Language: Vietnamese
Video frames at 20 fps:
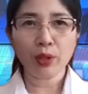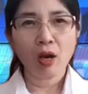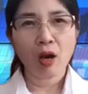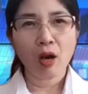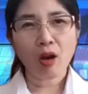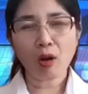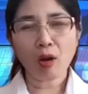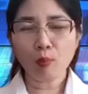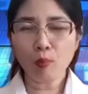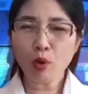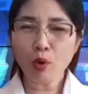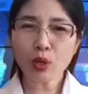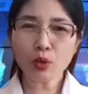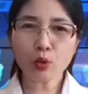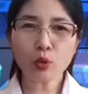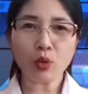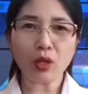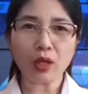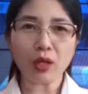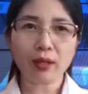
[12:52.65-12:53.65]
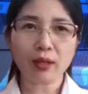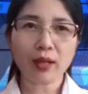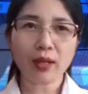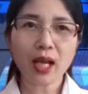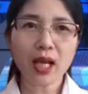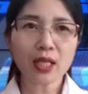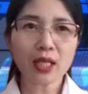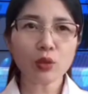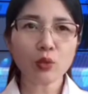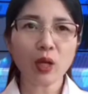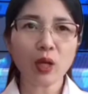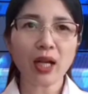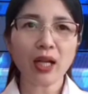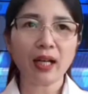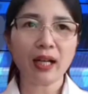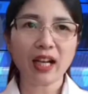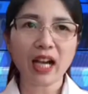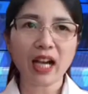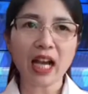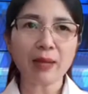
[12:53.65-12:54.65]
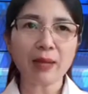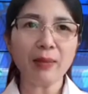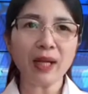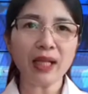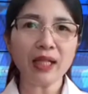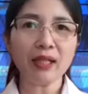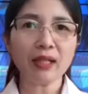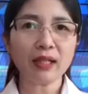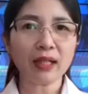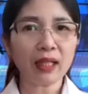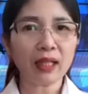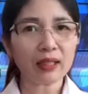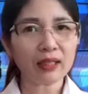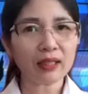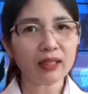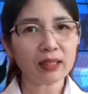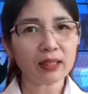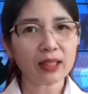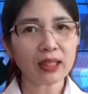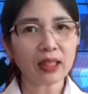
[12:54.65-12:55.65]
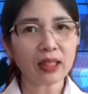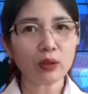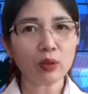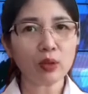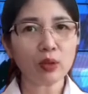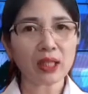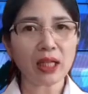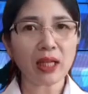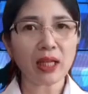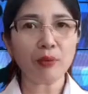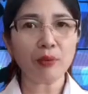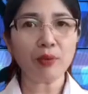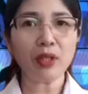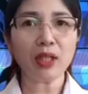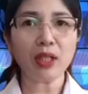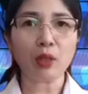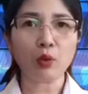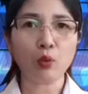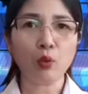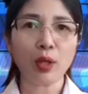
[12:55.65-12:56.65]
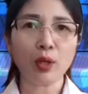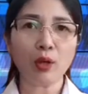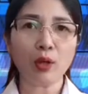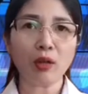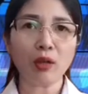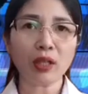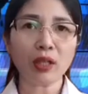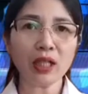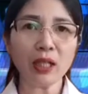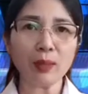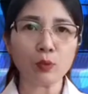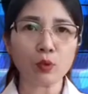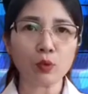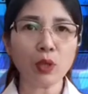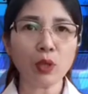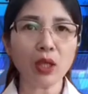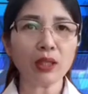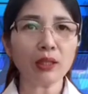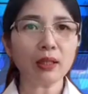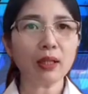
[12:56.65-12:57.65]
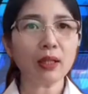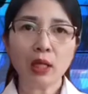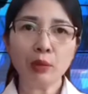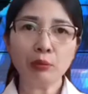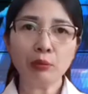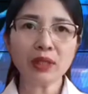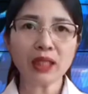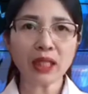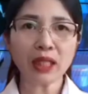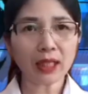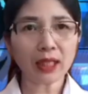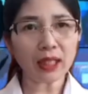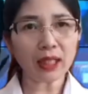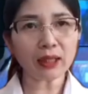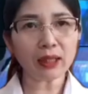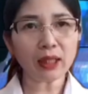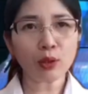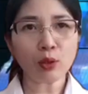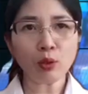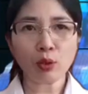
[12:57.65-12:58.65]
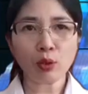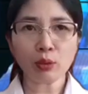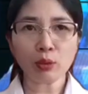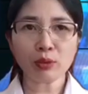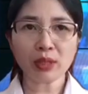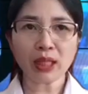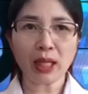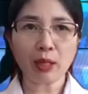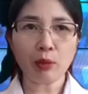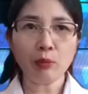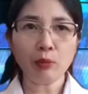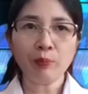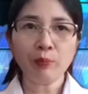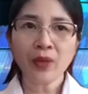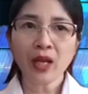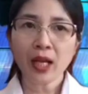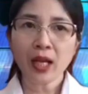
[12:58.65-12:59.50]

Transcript: Họ mua chuộc, đe dọa, gài bẫy các chức sắc tôn giáo để qua đó kiểm soát, khống chế các tín đồ công giáo.